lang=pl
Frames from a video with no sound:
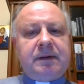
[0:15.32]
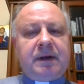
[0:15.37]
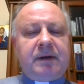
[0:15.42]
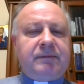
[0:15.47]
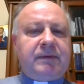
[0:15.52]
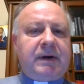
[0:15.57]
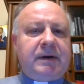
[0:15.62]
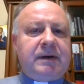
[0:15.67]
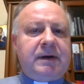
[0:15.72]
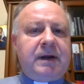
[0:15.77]

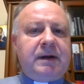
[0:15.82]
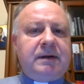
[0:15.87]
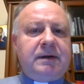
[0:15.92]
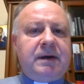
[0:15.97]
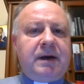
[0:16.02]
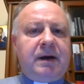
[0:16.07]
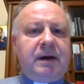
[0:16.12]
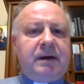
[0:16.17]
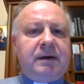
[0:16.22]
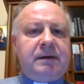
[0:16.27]

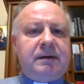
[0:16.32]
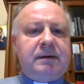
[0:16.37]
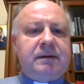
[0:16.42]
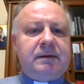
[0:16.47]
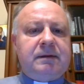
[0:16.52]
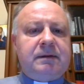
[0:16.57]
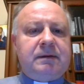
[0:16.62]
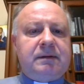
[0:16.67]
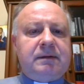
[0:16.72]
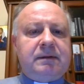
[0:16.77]
Ewangelia
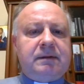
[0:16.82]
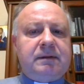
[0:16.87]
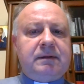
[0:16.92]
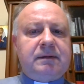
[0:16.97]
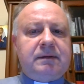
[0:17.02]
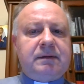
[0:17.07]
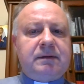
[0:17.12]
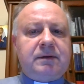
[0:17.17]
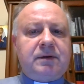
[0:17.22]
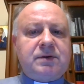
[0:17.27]

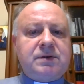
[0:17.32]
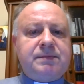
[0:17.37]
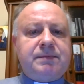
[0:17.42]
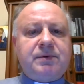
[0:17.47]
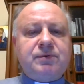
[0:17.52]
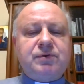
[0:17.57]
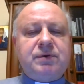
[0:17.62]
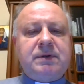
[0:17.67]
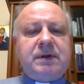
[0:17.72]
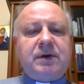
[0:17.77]

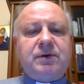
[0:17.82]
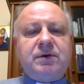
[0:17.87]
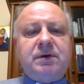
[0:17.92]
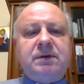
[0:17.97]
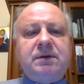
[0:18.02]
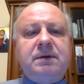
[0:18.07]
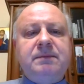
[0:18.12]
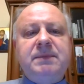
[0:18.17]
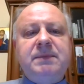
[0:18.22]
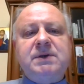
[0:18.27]
rozpoczyna
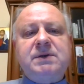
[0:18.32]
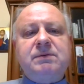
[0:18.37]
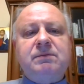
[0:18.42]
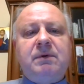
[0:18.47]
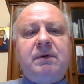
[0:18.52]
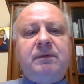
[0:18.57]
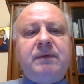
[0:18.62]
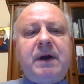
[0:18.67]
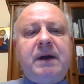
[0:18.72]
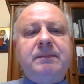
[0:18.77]
się tymi
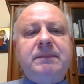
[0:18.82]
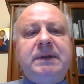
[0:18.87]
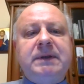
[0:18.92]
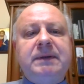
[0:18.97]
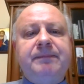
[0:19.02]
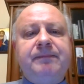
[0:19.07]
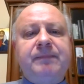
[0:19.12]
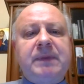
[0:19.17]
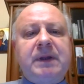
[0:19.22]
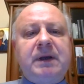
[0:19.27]
słowami:
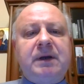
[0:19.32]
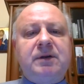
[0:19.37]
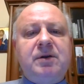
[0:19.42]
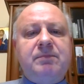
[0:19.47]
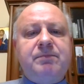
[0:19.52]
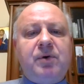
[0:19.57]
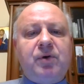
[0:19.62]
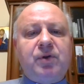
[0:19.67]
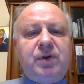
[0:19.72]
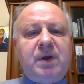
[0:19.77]

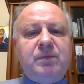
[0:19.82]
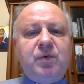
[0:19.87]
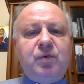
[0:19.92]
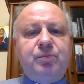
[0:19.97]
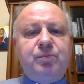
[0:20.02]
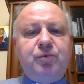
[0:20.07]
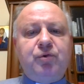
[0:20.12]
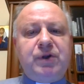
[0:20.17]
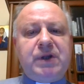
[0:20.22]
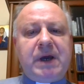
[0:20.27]
Gdy potem
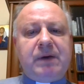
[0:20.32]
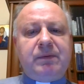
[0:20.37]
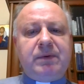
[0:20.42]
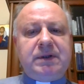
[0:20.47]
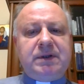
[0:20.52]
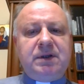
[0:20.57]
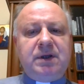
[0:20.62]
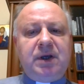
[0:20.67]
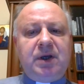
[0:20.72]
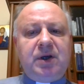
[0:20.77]
upłynęły
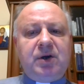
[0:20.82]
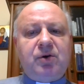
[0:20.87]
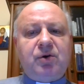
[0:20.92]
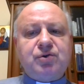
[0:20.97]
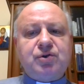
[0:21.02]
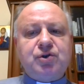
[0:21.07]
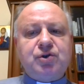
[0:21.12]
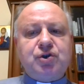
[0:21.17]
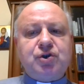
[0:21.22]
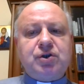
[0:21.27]
dni ich
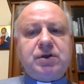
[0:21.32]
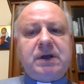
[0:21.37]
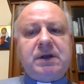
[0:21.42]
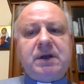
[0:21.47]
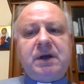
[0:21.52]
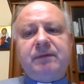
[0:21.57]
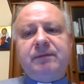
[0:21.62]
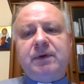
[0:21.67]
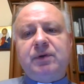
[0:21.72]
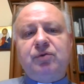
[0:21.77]

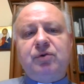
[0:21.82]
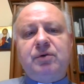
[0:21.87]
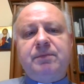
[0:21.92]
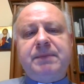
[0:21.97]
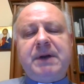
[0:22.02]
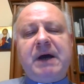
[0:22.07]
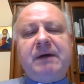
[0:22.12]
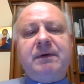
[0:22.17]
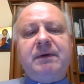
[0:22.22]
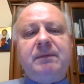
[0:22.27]
oczyszczenia według
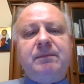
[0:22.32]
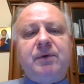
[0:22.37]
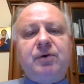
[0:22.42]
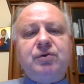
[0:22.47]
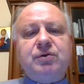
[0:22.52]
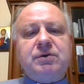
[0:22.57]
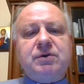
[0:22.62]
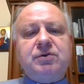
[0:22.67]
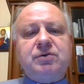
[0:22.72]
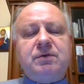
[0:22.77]
prawa
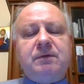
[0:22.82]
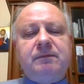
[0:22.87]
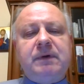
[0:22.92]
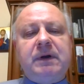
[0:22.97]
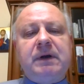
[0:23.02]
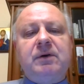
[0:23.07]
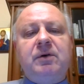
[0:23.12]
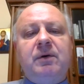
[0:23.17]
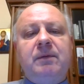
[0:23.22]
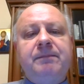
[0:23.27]

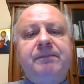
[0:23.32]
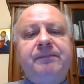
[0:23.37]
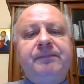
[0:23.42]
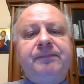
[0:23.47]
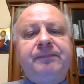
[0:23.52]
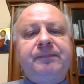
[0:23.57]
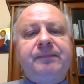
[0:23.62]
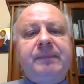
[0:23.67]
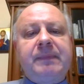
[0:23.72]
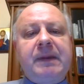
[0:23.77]
mojżeszowego,
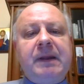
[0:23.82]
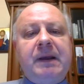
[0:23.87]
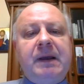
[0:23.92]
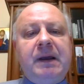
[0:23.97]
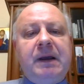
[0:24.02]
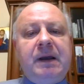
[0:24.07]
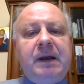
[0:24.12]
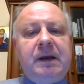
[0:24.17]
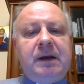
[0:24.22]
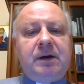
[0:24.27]

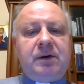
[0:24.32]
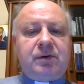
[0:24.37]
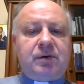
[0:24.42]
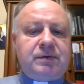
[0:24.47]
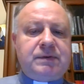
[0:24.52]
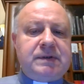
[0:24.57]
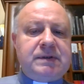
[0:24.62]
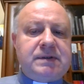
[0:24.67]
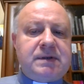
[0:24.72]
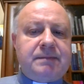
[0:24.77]

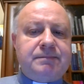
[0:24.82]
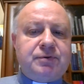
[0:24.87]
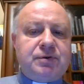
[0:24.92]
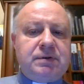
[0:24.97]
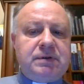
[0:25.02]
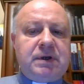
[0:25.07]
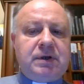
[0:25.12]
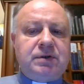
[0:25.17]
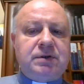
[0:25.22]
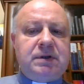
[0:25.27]
rodzice
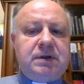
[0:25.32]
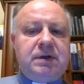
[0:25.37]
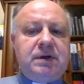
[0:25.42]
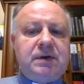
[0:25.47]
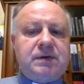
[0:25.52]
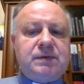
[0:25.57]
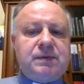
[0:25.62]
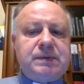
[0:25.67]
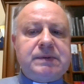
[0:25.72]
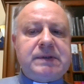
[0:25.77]
przynieśli
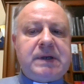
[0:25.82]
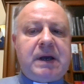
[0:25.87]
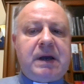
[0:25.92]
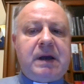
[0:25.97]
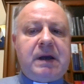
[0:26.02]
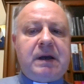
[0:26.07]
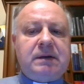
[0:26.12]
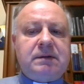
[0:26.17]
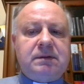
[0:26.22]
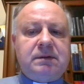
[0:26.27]

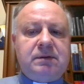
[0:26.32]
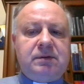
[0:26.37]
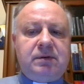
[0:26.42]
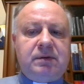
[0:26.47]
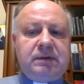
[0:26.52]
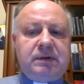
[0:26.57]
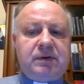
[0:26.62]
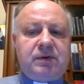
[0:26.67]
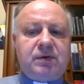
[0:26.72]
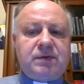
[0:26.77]
Jezusa
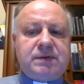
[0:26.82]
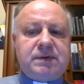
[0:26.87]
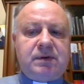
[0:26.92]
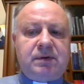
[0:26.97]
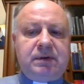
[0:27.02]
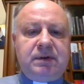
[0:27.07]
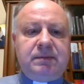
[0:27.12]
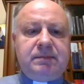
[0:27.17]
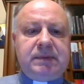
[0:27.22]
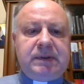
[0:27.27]
do
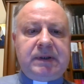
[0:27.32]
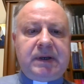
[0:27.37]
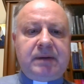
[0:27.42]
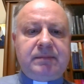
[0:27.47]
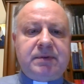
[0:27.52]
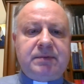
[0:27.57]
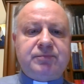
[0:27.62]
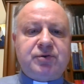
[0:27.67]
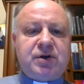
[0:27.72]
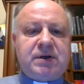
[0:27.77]
Jerozolimy,
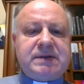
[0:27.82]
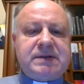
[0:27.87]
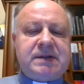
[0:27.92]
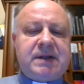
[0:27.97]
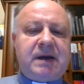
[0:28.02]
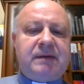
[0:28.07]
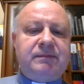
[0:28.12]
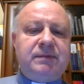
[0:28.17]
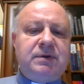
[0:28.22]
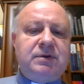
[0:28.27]
aby
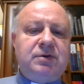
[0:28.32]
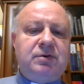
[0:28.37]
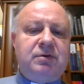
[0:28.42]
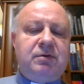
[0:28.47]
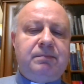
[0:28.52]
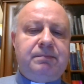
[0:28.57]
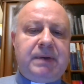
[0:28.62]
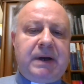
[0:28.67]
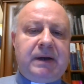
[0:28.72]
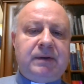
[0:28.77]
przedstawić
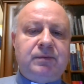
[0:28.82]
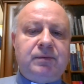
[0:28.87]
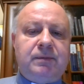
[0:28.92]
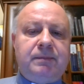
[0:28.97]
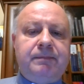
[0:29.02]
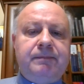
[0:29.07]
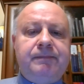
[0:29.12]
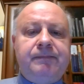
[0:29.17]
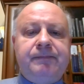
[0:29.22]
go Panu.